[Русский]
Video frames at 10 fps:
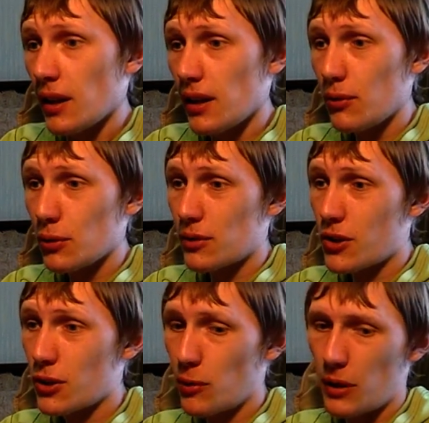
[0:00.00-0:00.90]
И вот
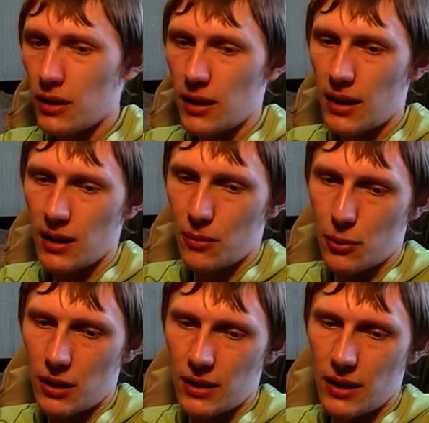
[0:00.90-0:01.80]
что предлагал ему
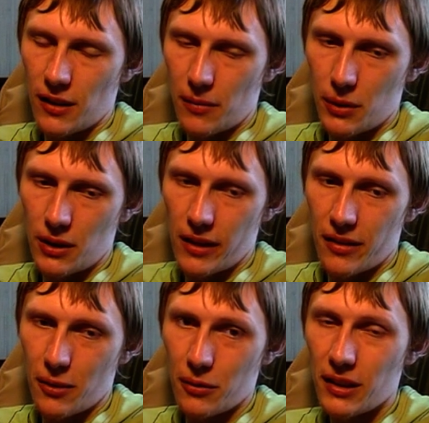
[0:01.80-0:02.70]
Родригес
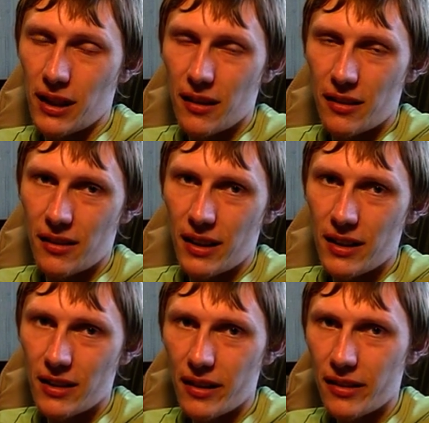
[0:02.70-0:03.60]
Педраси? Он старался
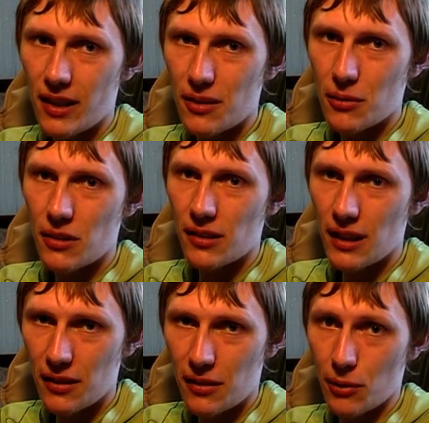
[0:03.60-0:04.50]
зайти на среднюю
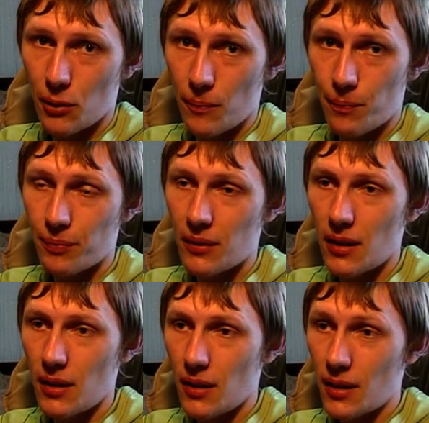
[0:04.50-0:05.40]
дистанцию,
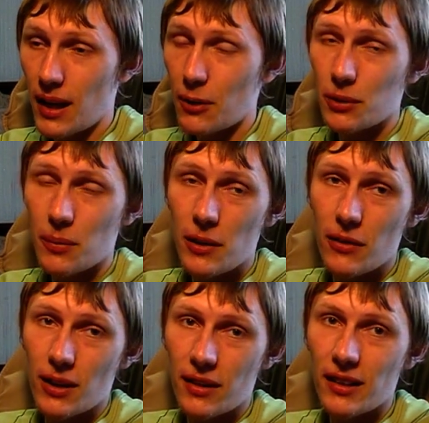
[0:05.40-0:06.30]
как он и
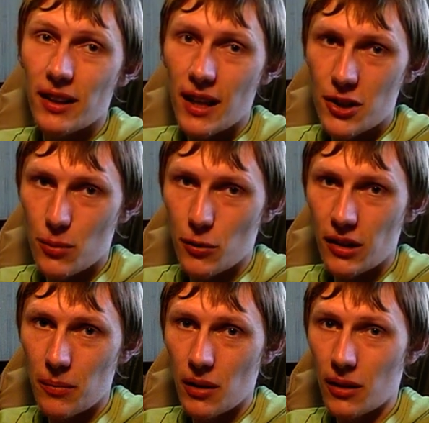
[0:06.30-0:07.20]
привык к стоячему
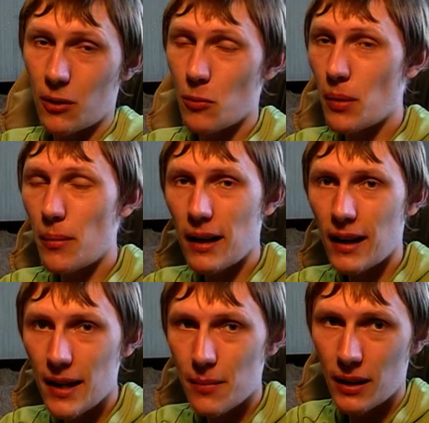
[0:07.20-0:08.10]
сопернику,
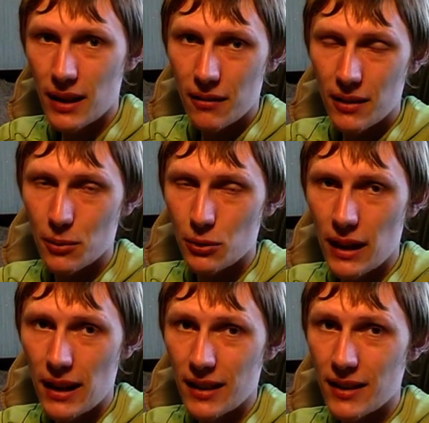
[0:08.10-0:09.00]
помахать боковые
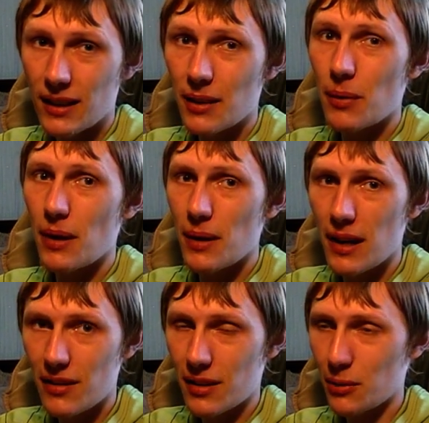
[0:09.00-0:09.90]
удары, где-то
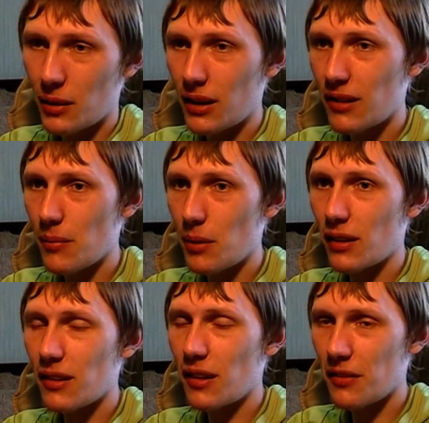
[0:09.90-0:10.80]
промазать, но когда
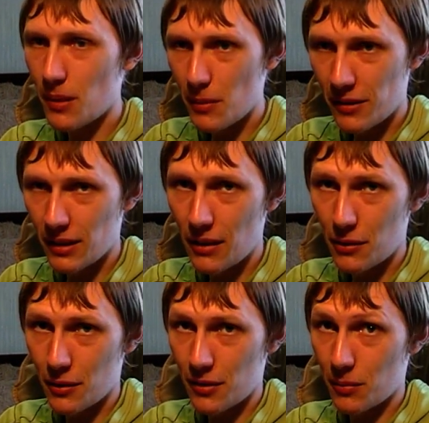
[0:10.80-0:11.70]
соперник совсем
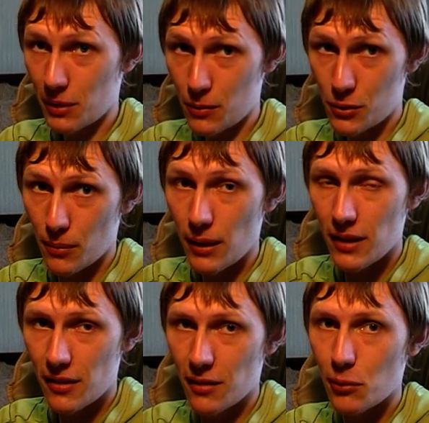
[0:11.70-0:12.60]
останавливается, потому что
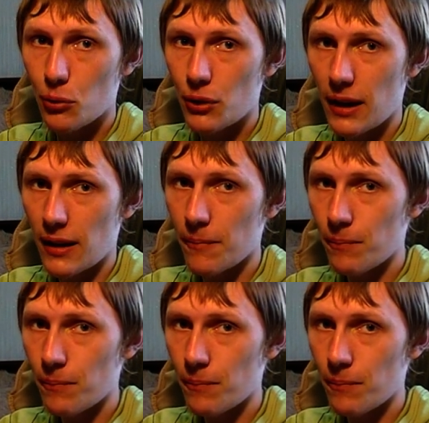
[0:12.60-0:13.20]
боится его удара,